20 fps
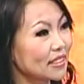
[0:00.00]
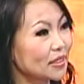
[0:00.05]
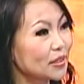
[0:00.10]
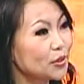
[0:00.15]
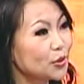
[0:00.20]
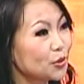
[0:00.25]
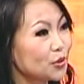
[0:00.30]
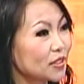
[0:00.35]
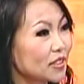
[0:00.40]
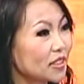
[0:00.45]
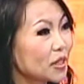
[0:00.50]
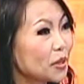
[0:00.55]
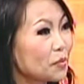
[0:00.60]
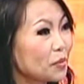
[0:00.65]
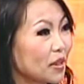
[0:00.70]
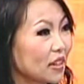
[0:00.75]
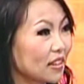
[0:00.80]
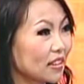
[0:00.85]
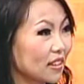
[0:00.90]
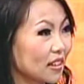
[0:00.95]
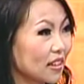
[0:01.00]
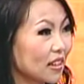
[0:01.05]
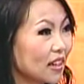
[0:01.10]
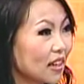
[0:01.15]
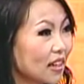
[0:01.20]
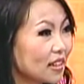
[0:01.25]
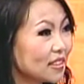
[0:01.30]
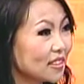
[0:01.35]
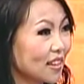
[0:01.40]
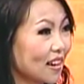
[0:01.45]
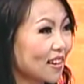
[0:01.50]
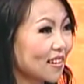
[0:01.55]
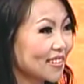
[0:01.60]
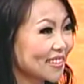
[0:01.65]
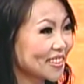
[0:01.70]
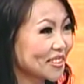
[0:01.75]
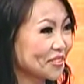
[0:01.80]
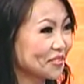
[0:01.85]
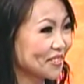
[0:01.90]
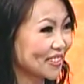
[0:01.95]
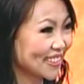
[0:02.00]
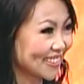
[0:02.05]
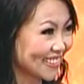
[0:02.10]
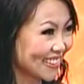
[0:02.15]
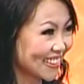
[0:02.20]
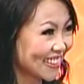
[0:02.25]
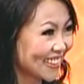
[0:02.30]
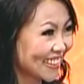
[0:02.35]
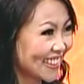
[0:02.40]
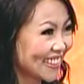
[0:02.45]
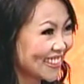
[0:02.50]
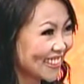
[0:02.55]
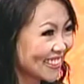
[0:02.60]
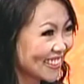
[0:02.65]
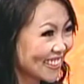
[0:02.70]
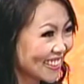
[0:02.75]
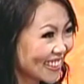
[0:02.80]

就是特别的蔫儿的那么一个人，对